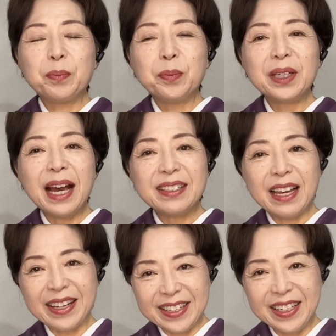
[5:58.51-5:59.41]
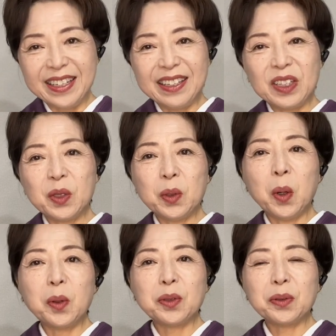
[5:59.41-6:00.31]
紫
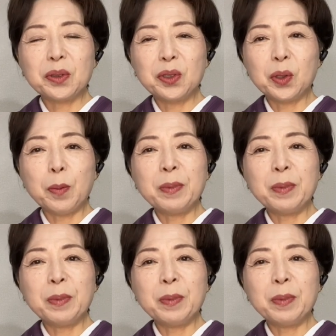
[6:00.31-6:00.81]
とちょっと